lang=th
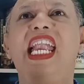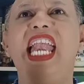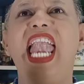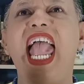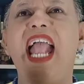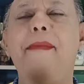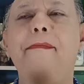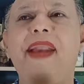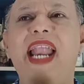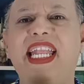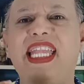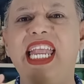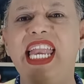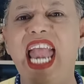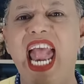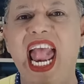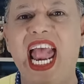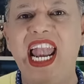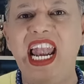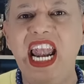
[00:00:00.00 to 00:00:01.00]
แรงปรารถ
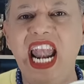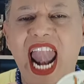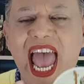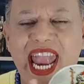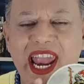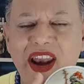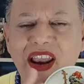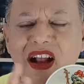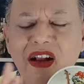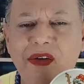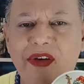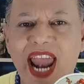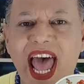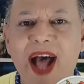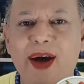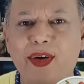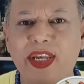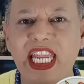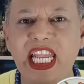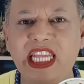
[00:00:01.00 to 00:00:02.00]
นาหลายเรื่อง
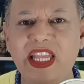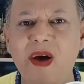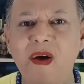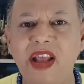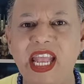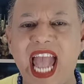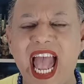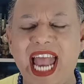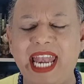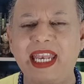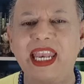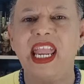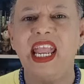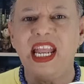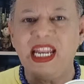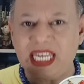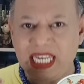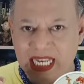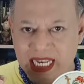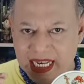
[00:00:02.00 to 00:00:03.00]
ราวที่ต้องการ
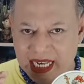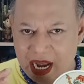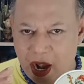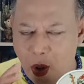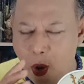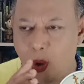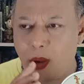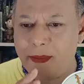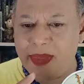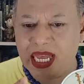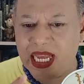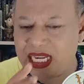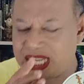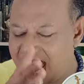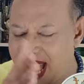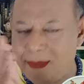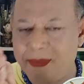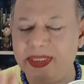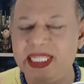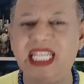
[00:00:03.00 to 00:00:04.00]
ลงมือ
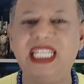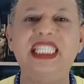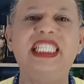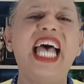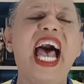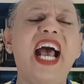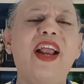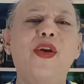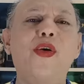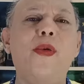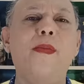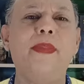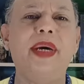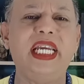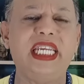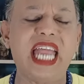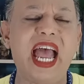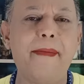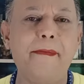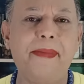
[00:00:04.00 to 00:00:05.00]
ทำสรรสร้างลง
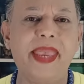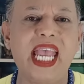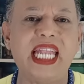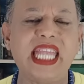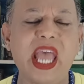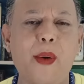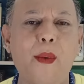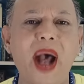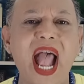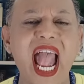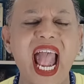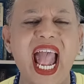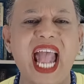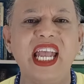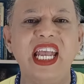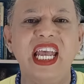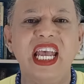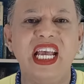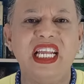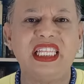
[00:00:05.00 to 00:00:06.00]
มือทำเพียงแต่ว่า
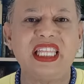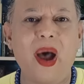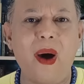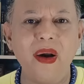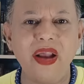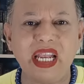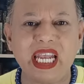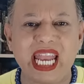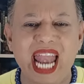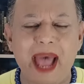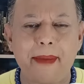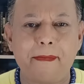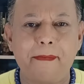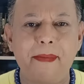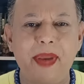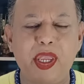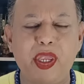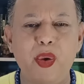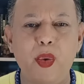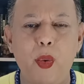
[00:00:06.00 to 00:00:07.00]
ต้องกลับ
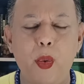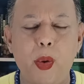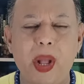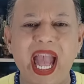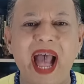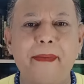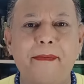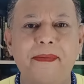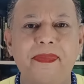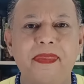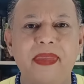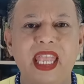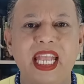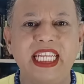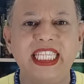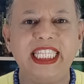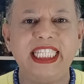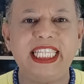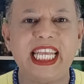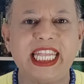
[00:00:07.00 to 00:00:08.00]
มาอยู่กับ
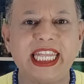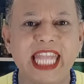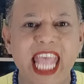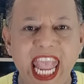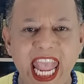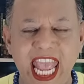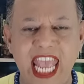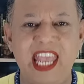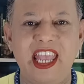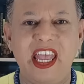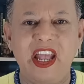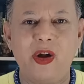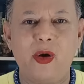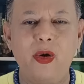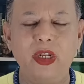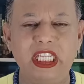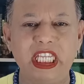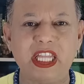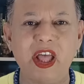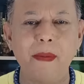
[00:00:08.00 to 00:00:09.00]
สติ
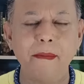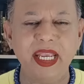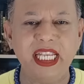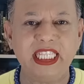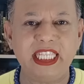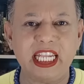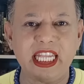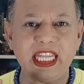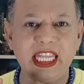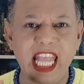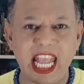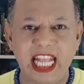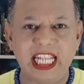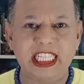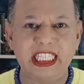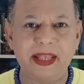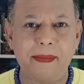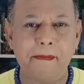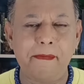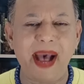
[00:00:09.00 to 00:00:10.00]
คุณจะต้องมีสติ
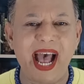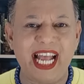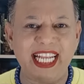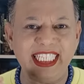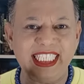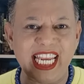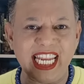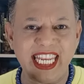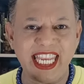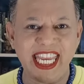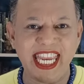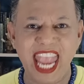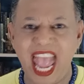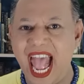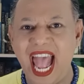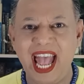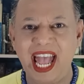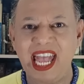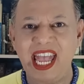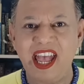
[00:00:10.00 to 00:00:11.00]
สัมปชัญ
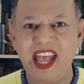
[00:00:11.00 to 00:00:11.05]
ญะ